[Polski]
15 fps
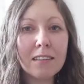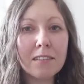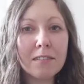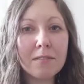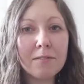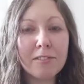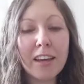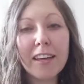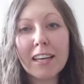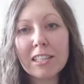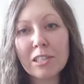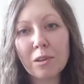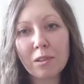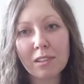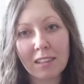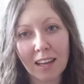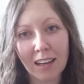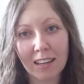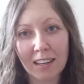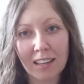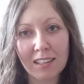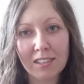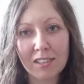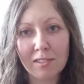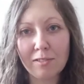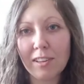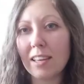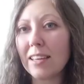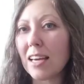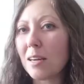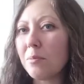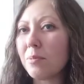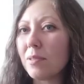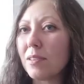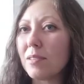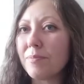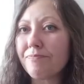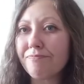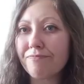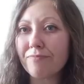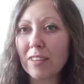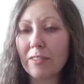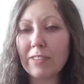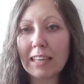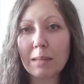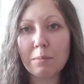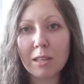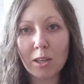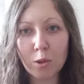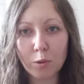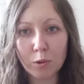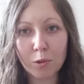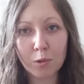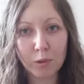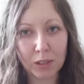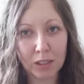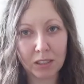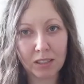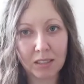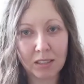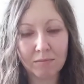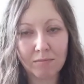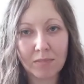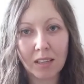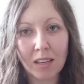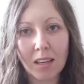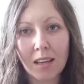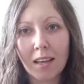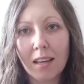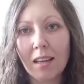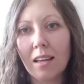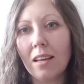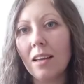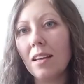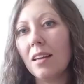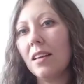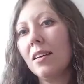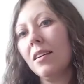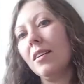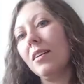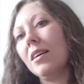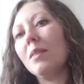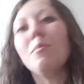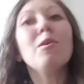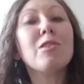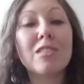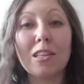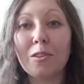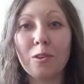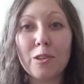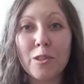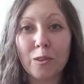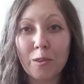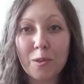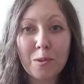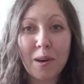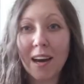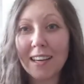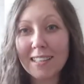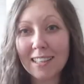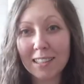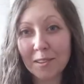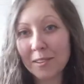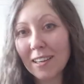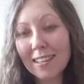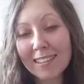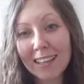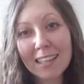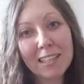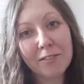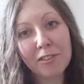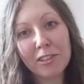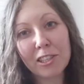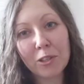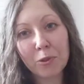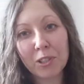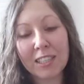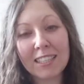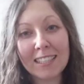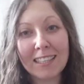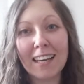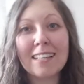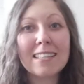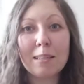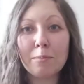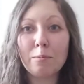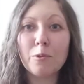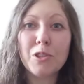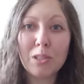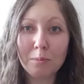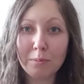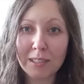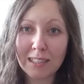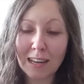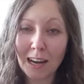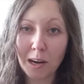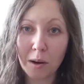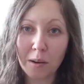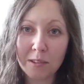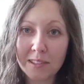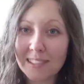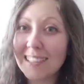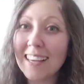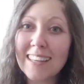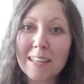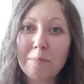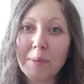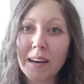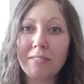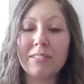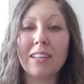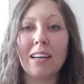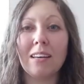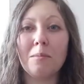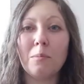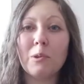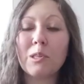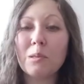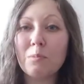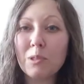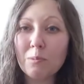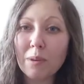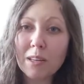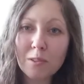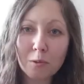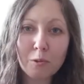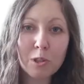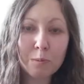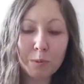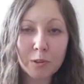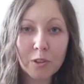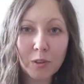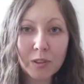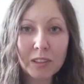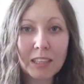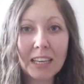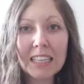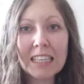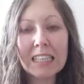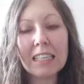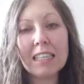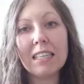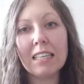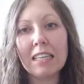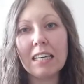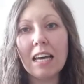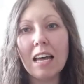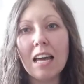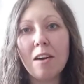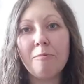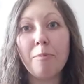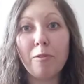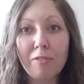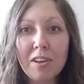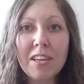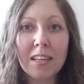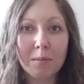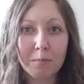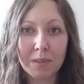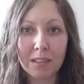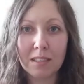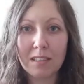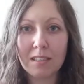wie, jak się odnaleźć, wie, jakby, mm, w jakim kierunku iść. I można to osiągnąć, słuchajcie, to nie jest tak, że w życiu chrześcijańskim musi być chaos. Nie, nieprawda. Może być bardzo duży porządek i powinien być.